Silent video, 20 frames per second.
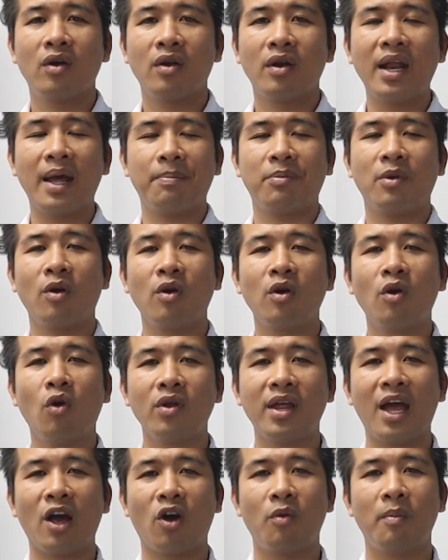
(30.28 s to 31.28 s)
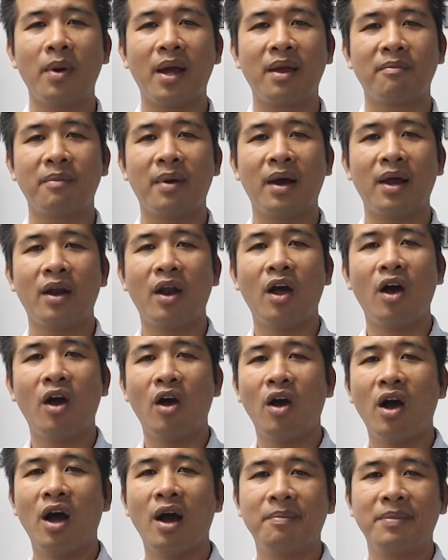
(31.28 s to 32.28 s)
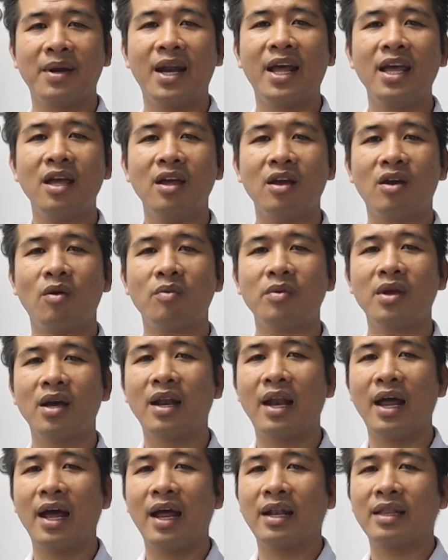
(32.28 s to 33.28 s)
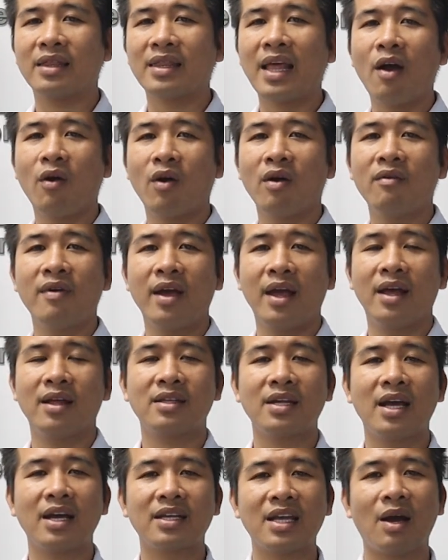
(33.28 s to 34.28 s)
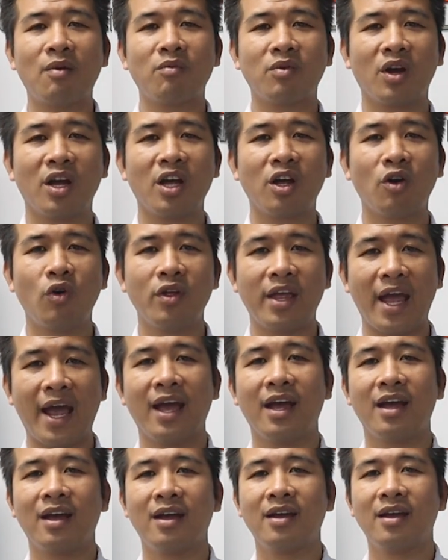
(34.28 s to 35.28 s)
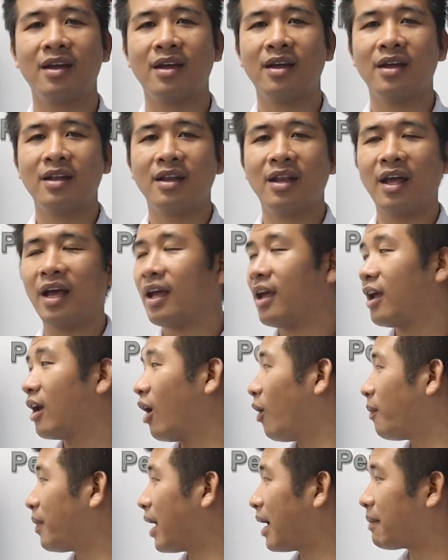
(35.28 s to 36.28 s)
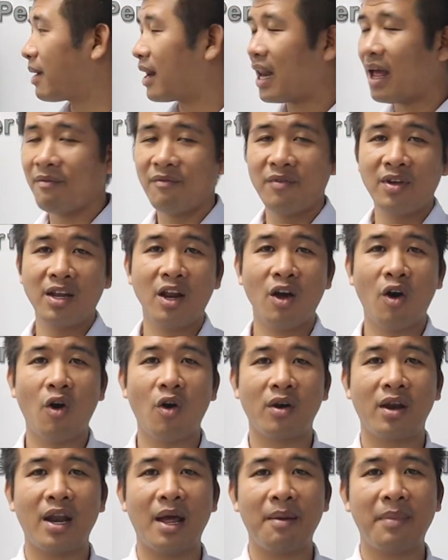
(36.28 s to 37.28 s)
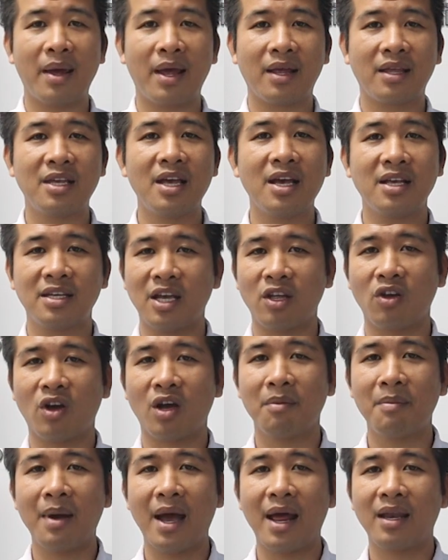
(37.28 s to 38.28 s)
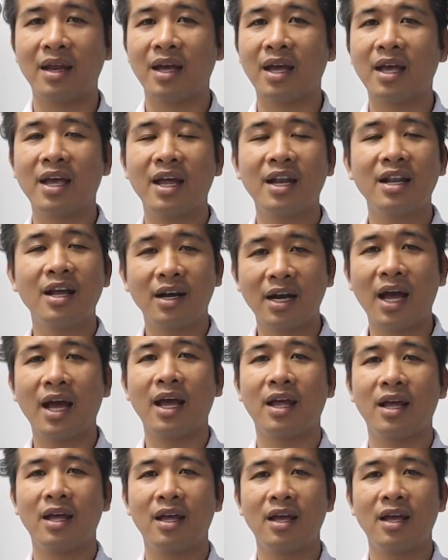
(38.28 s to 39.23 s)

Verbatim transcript: đẹp cho cái ngôi nhà của mình mà nó hợp lý cũng như là tạo cái vẻ sang trọng cho cái ngôi nhà. Thì hôm nay mình làm video để mình chia sẻ cho các bạn những cái kiến thức này.